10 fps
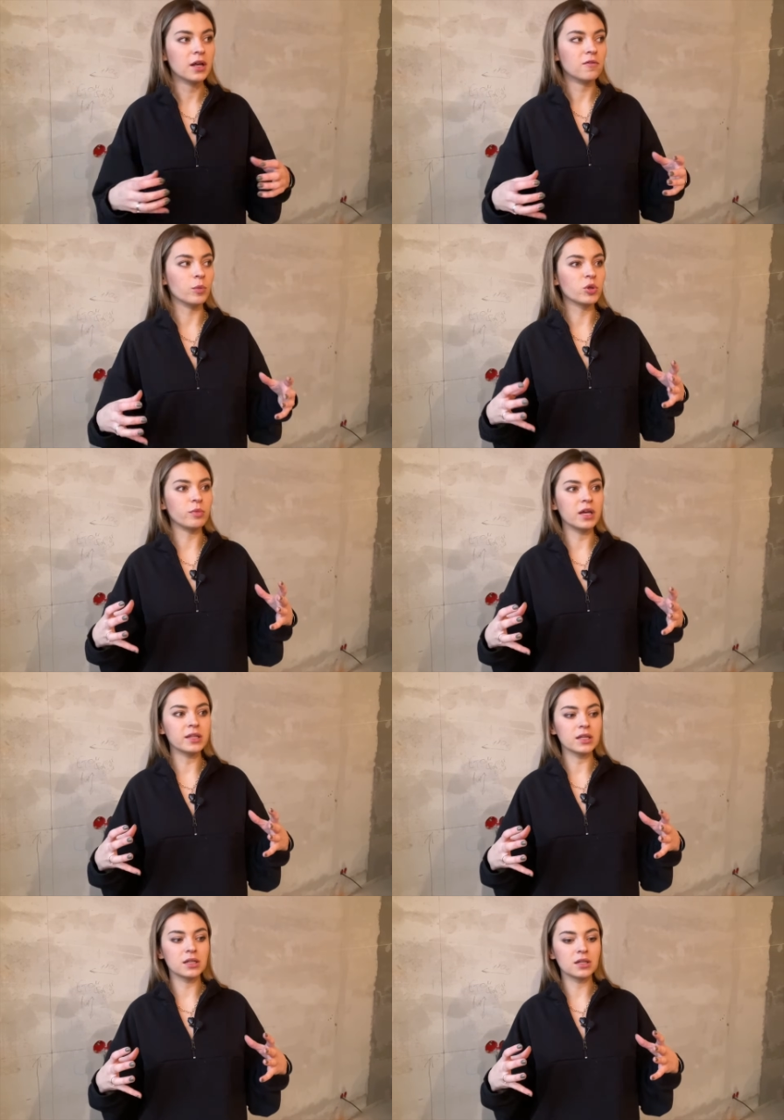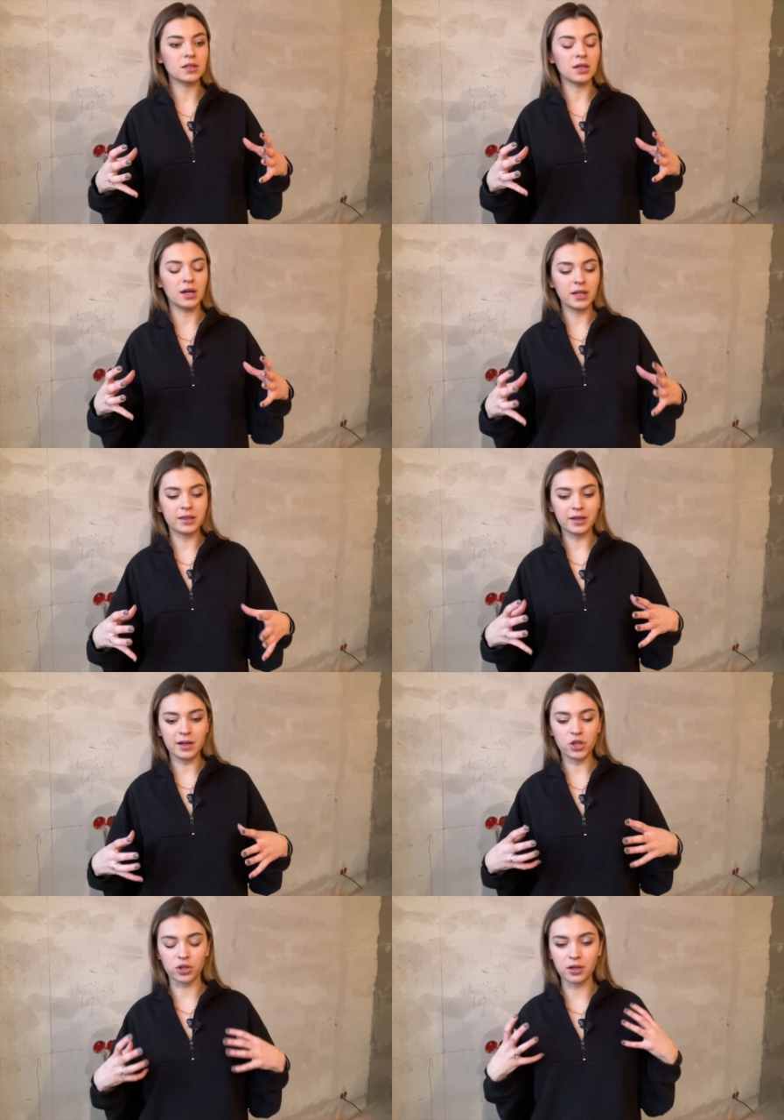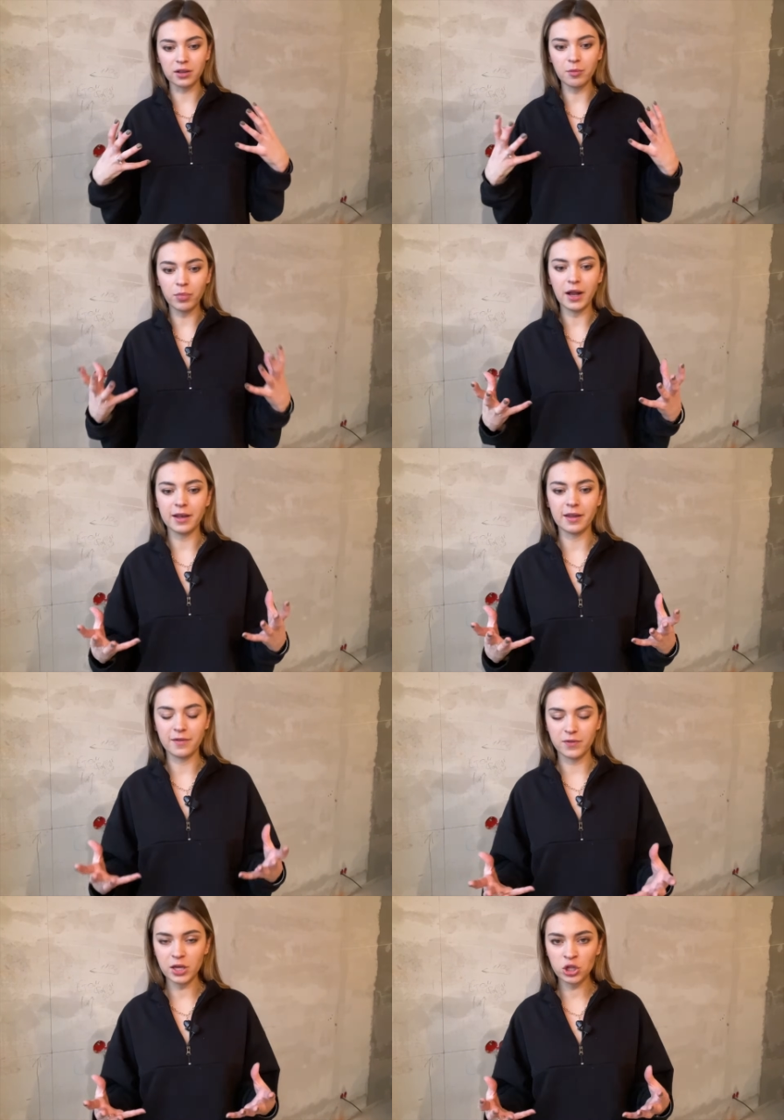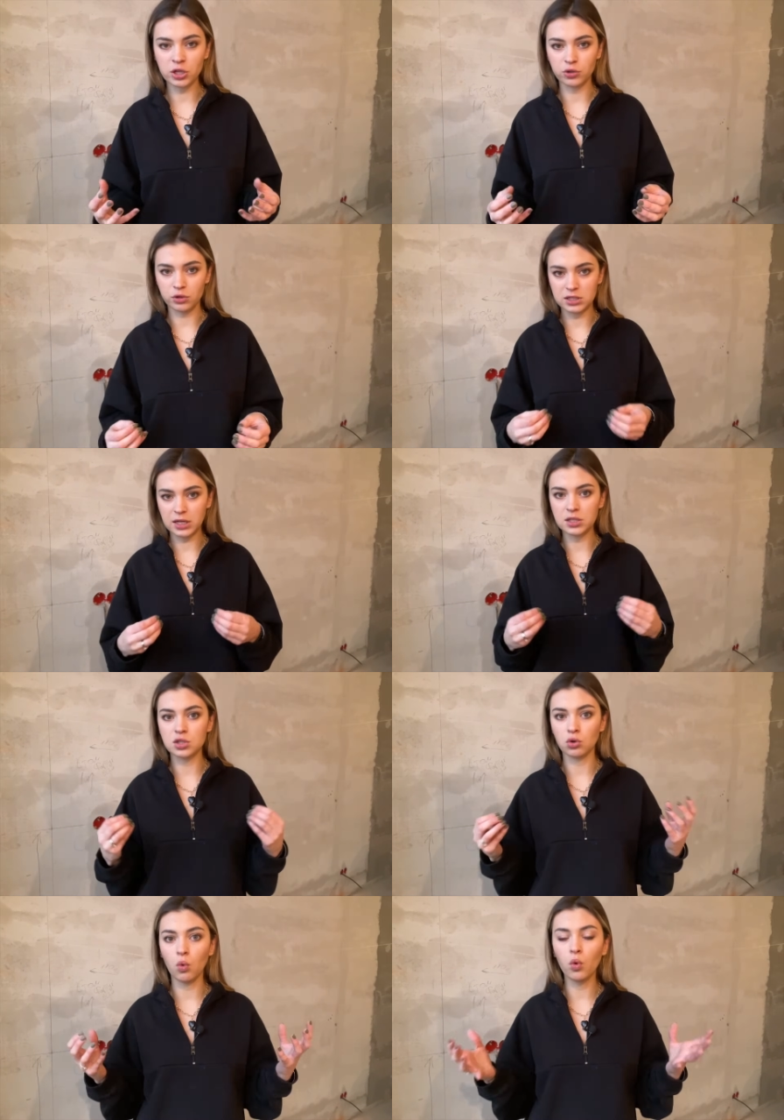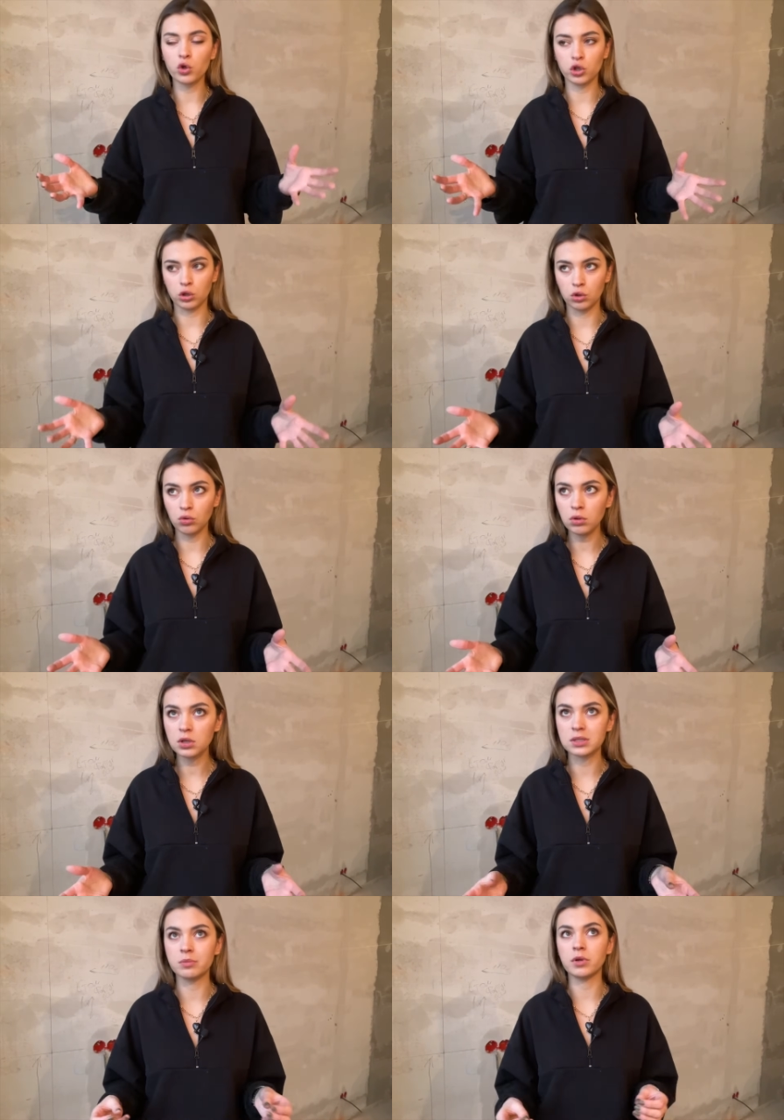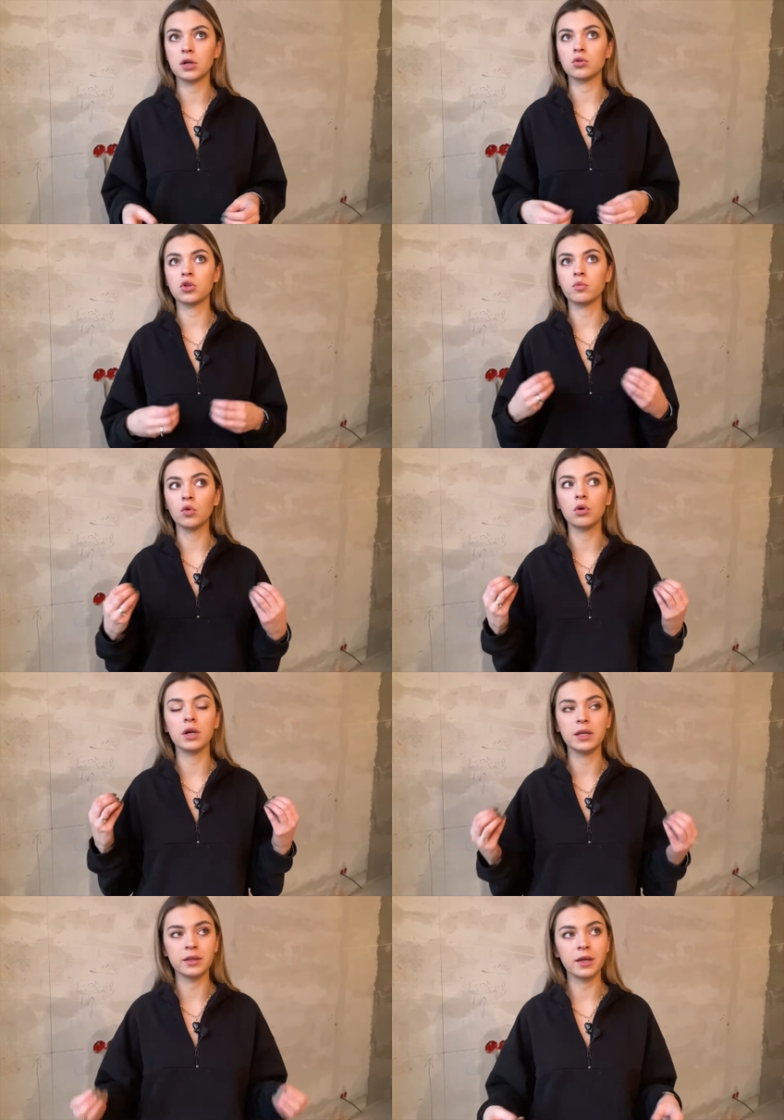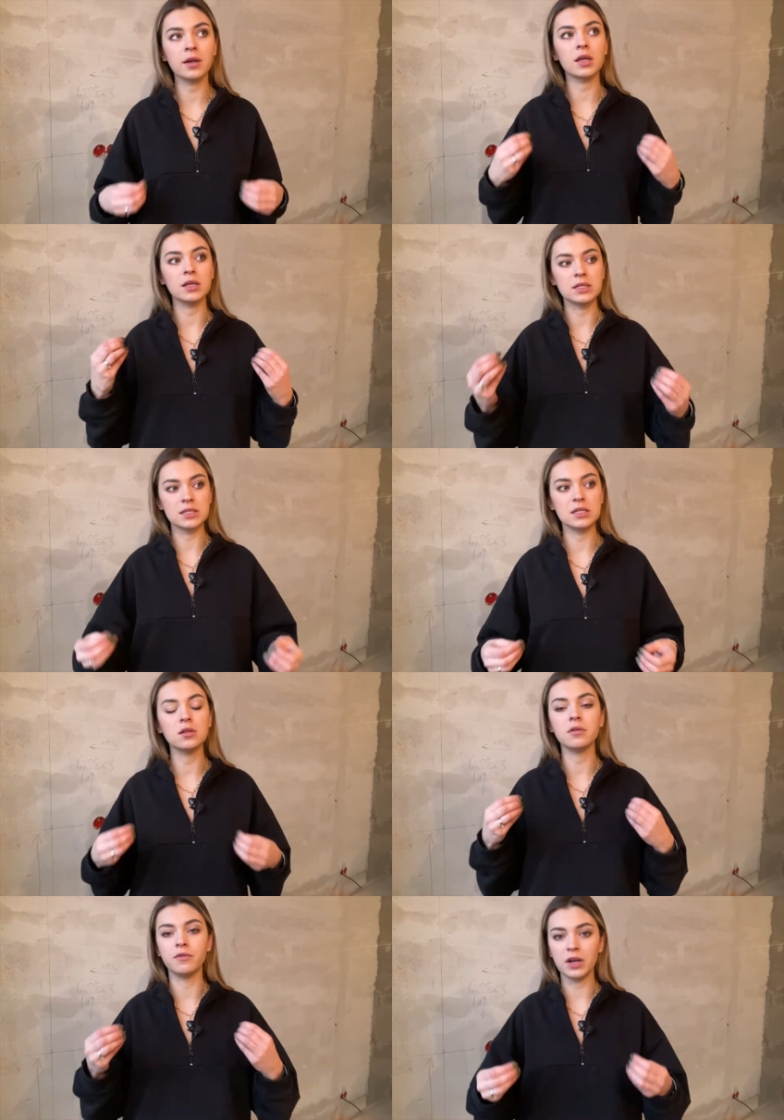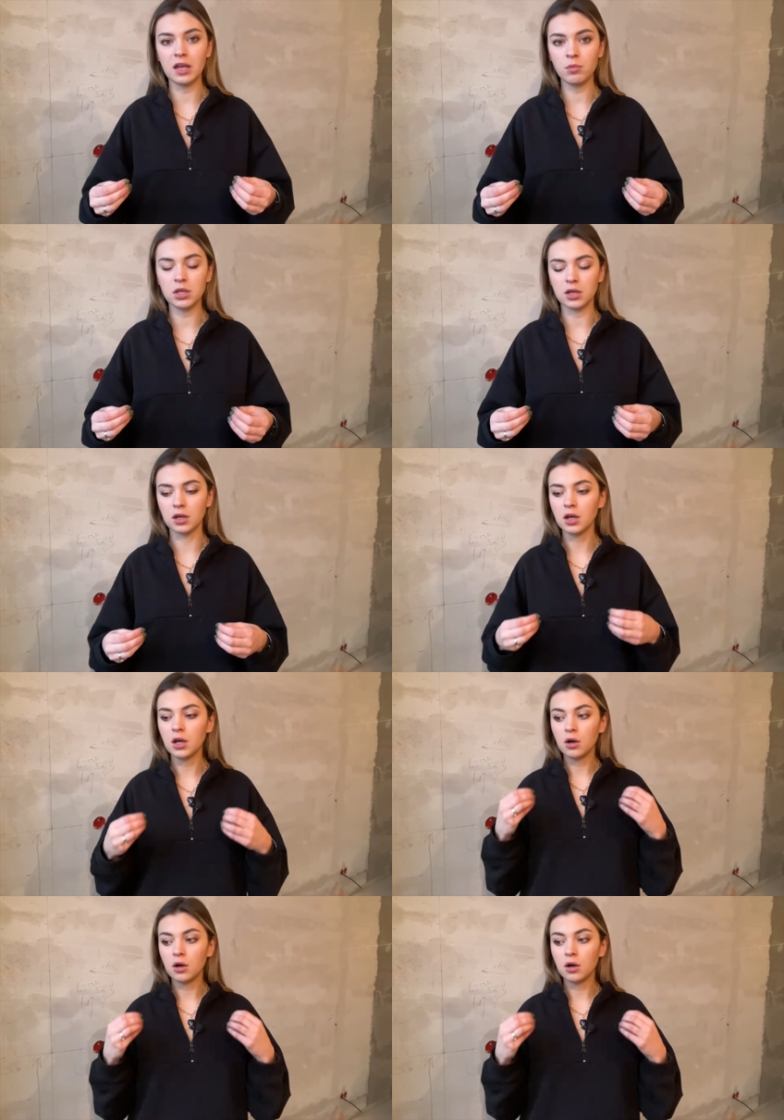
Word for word: В общем, это какая-то такая же глобальная вещь, которая тянется очень долго, забирает очень много энергии, сил, времени,